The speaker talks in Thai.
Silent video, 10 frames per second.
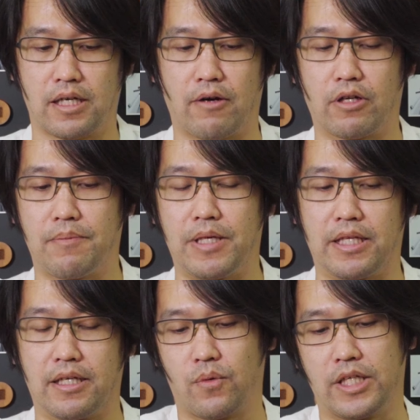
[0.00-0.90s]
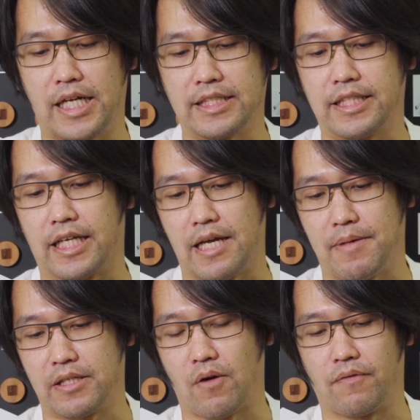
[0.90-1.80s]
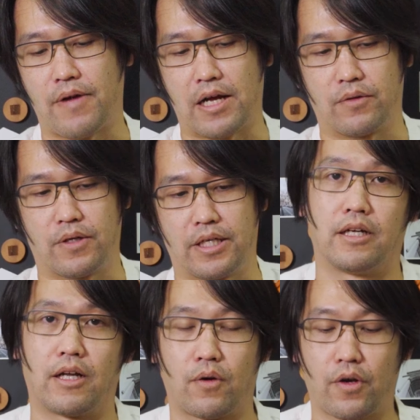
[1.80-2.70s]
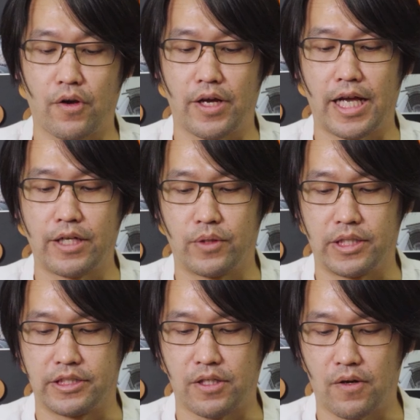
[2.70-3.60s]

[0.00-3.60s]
เขาก็จะมีตัวอิลาสติกให้มา2ฝั่งด้วยเดี๋ยวเราค่อยๆไล่ดูเท